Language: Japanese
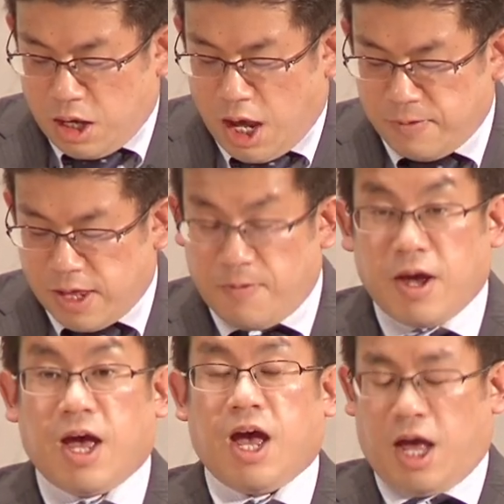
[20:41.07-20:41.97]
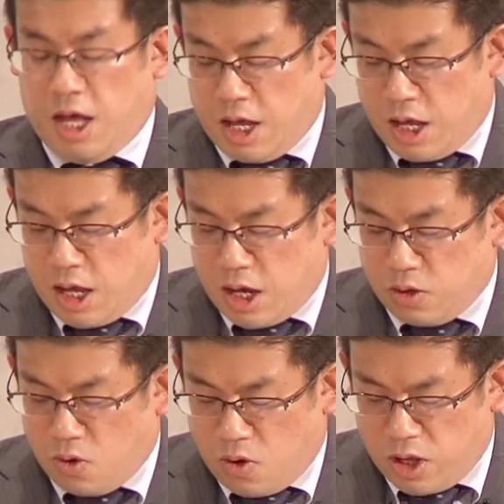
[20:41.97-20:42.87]
神様が
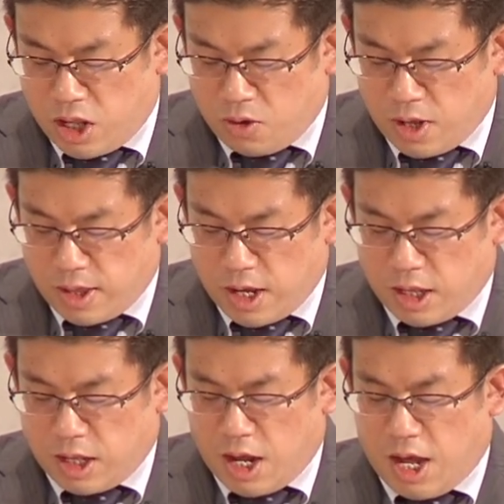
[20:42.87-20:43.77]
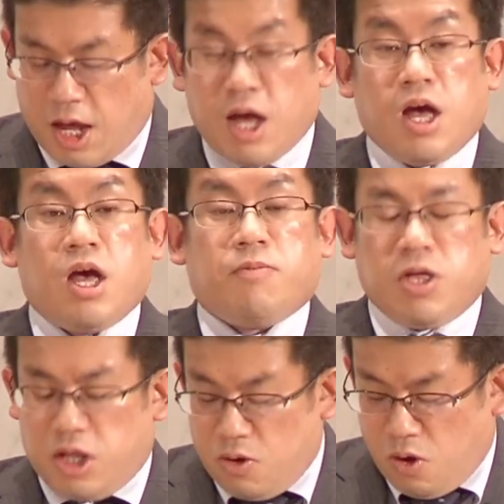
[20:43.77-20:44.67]
用意してくださった
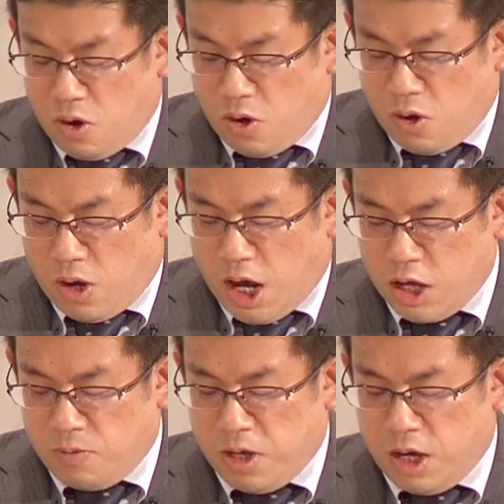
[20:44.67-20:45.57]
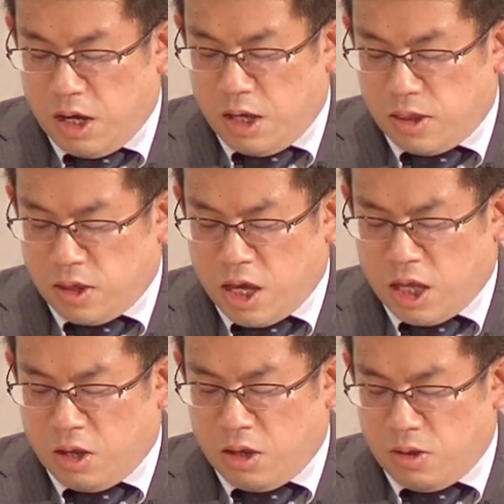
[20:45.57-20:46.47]
道を歩み続
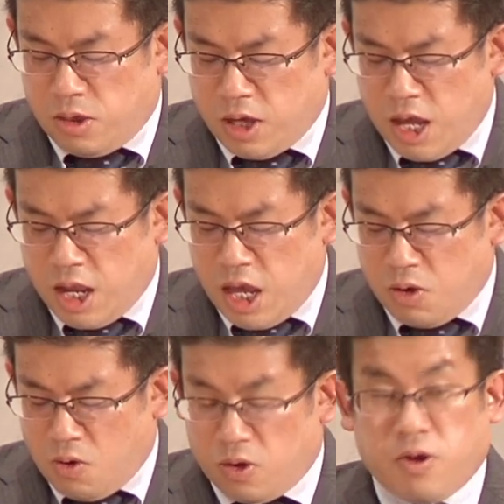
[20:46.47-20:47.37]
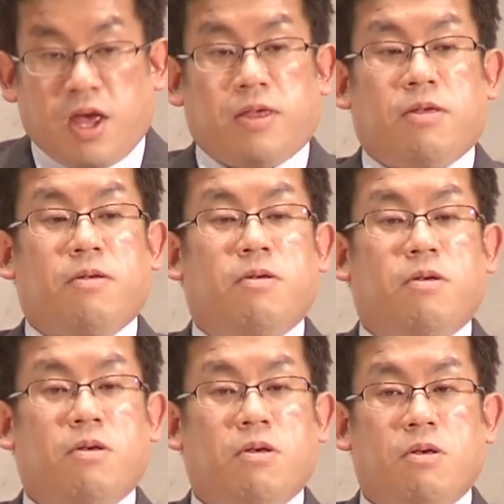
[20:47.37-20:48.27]
け続けていくことです。
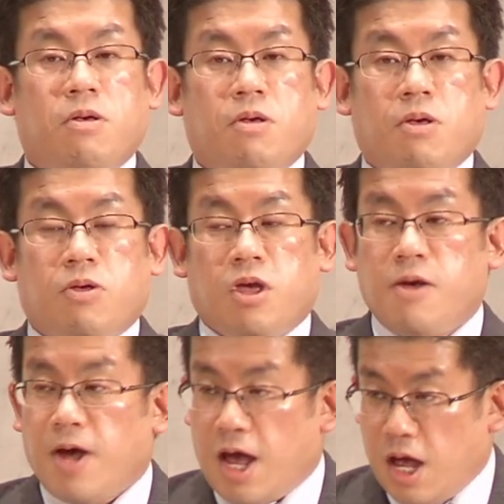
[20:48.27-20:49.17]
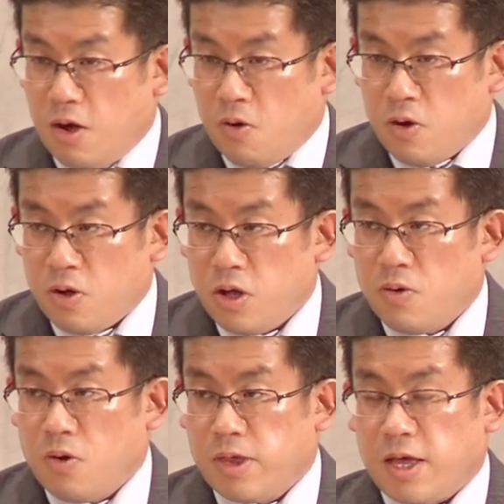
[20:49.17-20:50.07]
それではお祈り
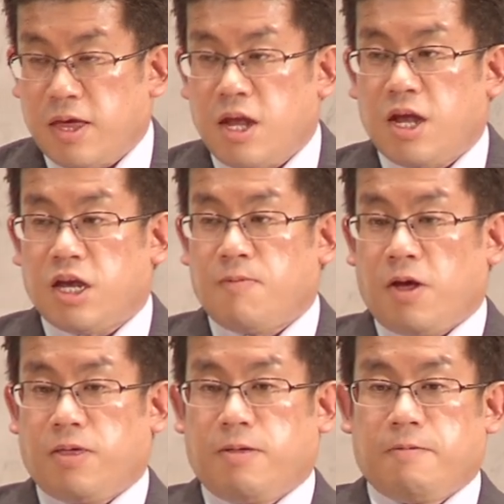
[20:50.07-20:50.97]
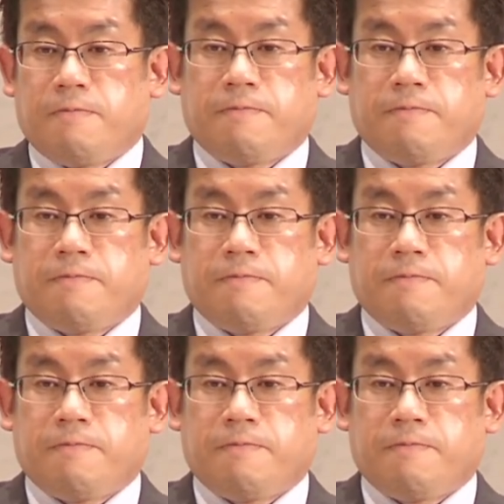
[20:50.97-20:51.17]
をさせていただきます。